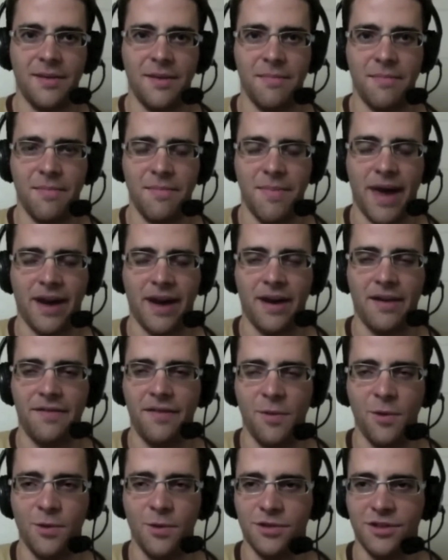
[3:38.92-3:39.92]
é mega
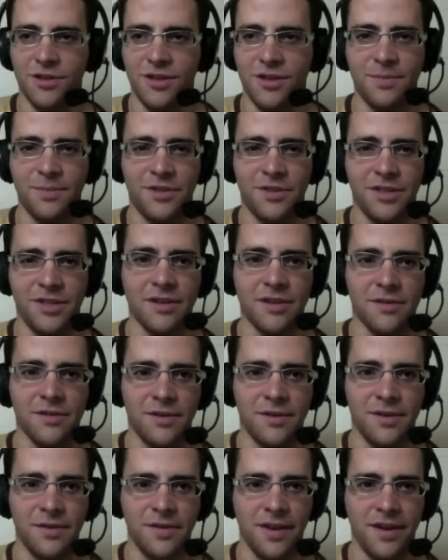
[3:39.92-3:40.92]
famoso na
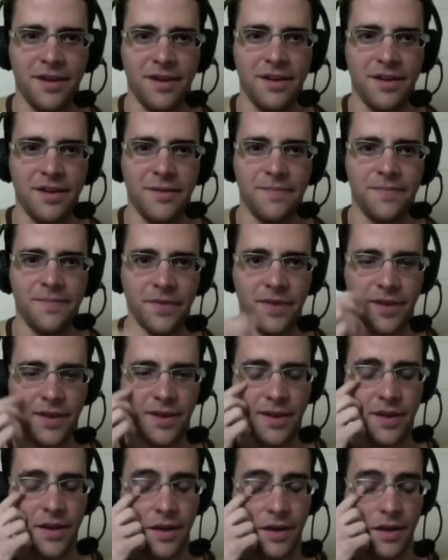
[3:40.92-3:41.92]
psico, ele
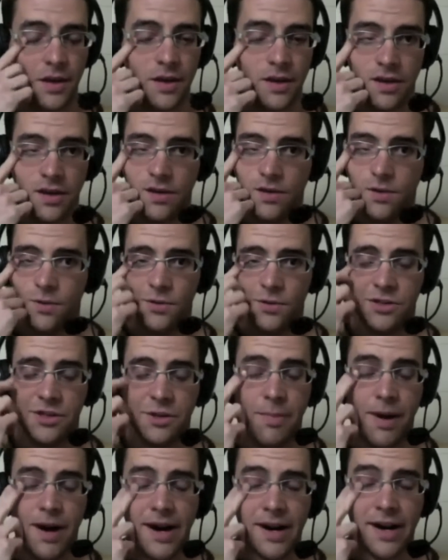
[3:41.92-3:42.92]
o
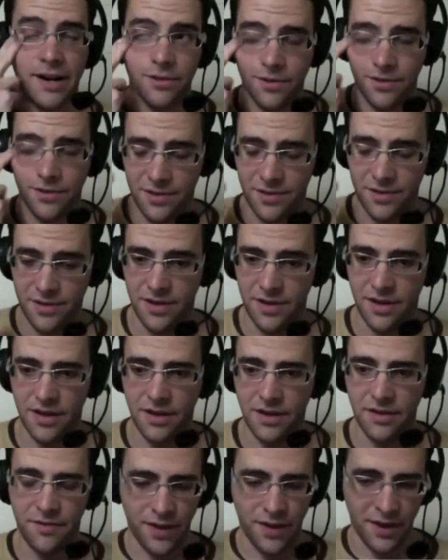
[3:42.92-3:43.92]
Zimbardo,
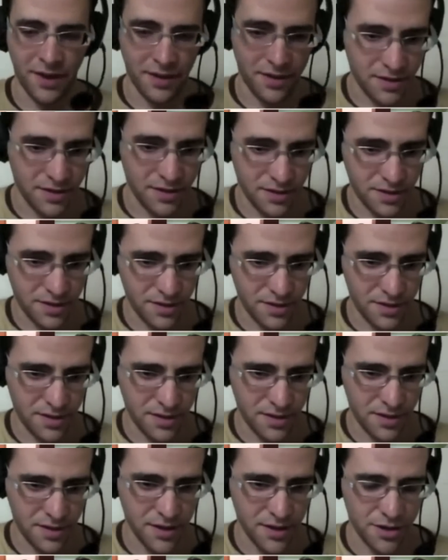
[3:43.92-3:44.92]
ele fez
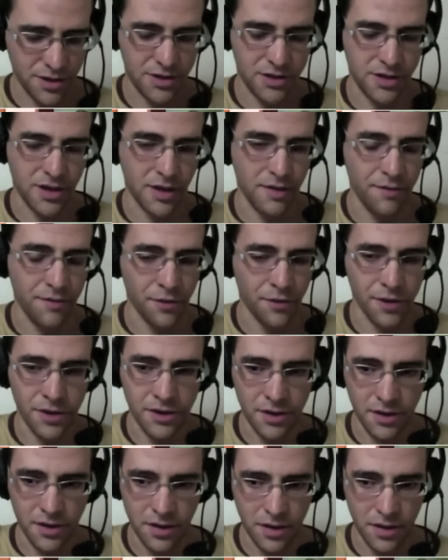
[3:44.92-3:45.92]
de
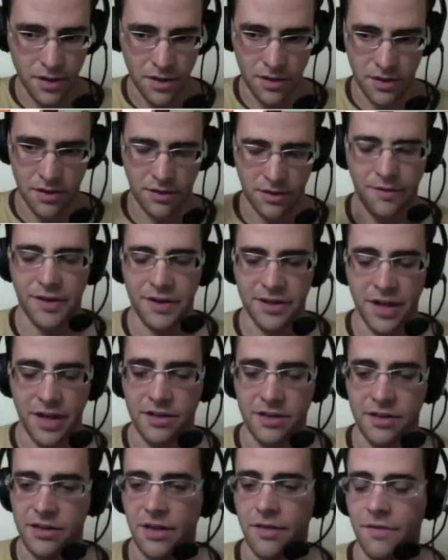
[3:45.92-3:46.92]
Stanford,
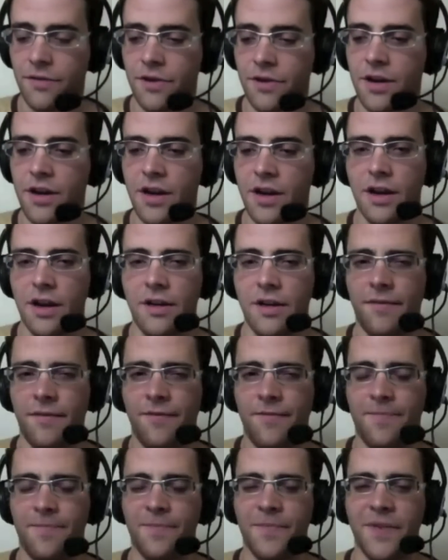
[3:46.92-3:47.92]
Universidade de Stanford, ele
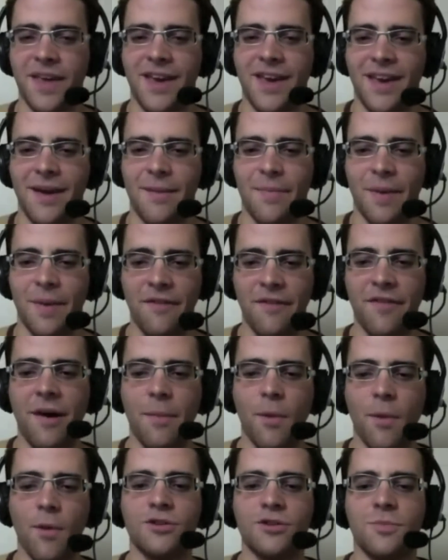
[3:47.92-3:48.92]
é bem
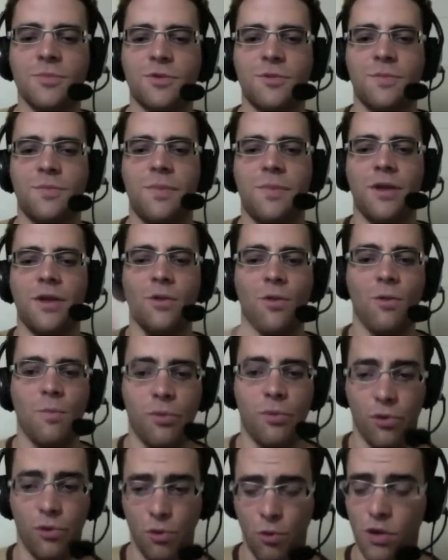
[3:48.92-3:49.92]
famoso por, pelo,
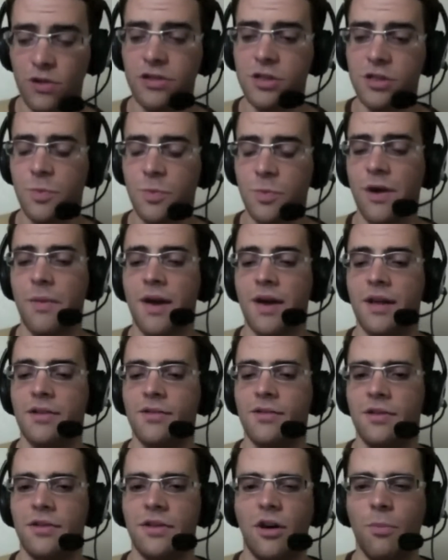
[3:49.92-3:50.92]
por um outro
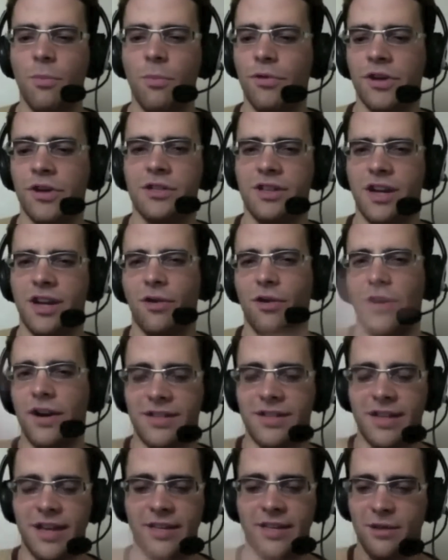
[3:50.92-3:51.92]
experimento, não por isso, agora
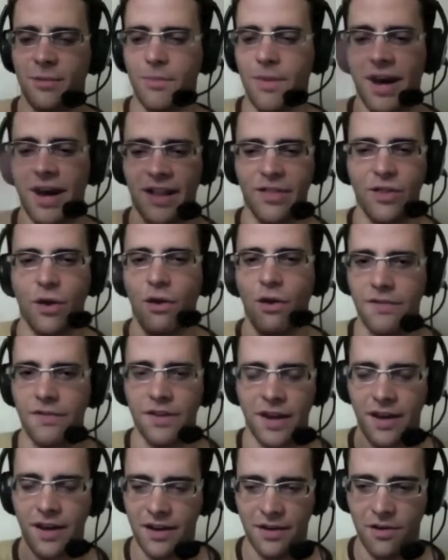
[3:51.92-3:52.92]
essa é uma área
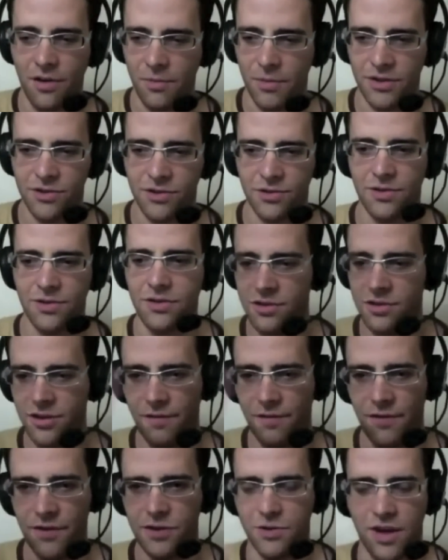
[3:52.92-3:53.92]
nova que ele começou,
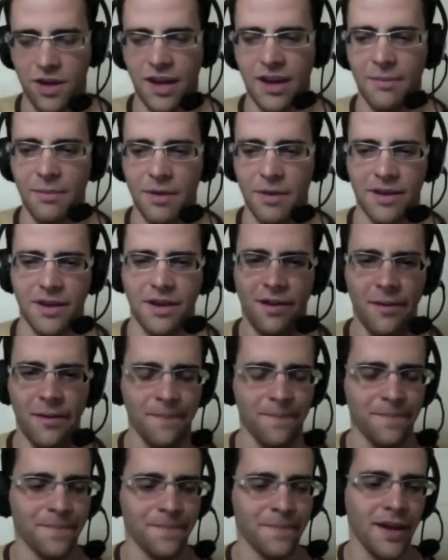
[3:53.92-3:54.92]
de videogame e tal.